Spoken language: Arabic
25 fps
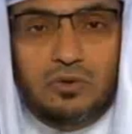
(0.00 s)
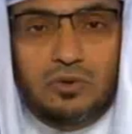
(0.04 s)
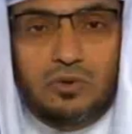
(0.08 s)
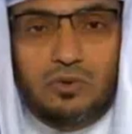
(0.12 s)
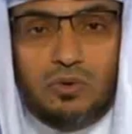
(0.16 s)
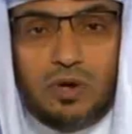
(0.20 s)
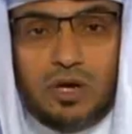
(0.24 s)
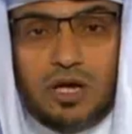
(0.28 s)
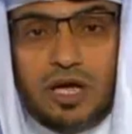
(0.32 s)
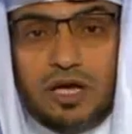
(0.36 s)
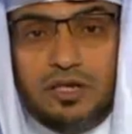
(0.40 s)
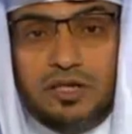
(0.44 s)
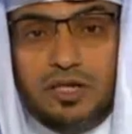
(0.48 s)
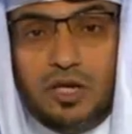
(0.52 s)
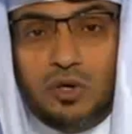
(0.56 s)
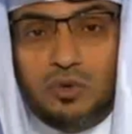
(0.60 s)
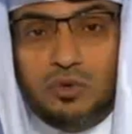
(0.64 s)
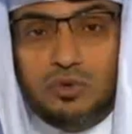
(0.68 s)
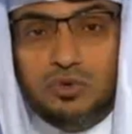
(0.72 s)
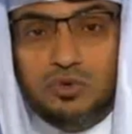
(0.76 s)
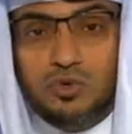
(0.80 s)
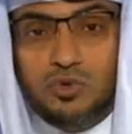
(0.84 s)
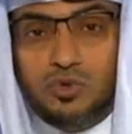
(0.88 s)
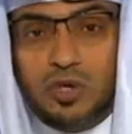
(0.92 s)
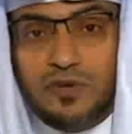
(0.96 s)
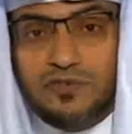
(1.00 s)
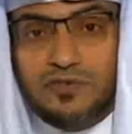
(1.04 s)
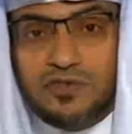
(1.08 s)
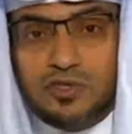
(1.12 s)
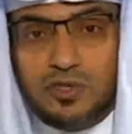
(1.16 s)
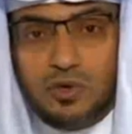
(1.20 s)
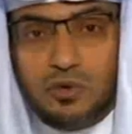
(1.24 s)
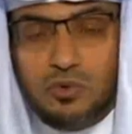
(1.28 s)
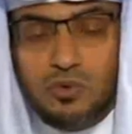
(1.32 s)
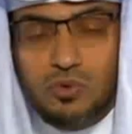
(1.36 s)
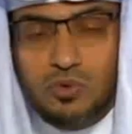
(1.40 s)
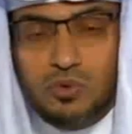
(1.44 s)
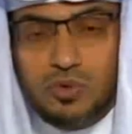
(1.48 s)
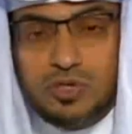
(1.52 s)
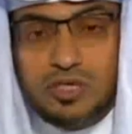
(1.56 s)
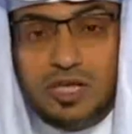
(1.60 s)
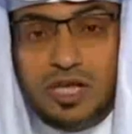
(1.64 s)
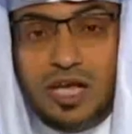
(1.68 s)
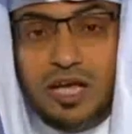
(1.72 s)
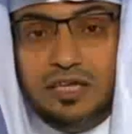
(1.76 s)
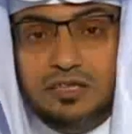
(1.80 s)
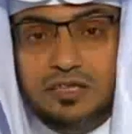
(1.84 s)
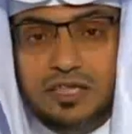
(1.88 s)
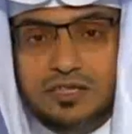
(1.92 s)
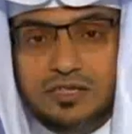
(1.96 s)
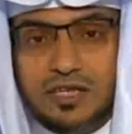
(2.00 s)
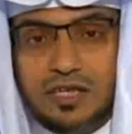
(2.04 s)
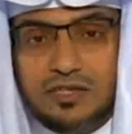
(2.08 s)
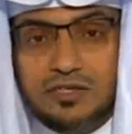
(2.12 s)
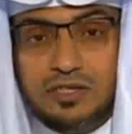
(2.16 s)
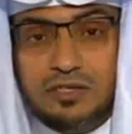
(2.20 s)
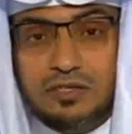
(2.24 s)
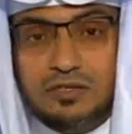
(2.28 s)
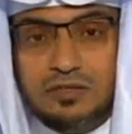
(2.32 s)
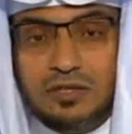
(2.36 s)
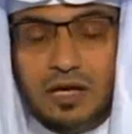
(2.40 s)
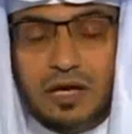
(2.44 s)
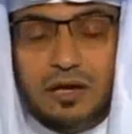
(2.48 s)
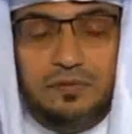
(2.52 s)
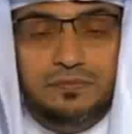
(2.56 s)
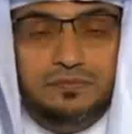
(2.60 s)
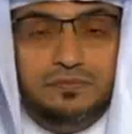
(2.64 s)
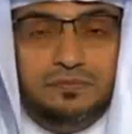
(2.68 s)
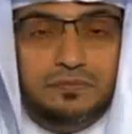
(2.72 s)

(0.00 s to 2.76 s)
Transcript: وكان يعد نفسه سادس ستة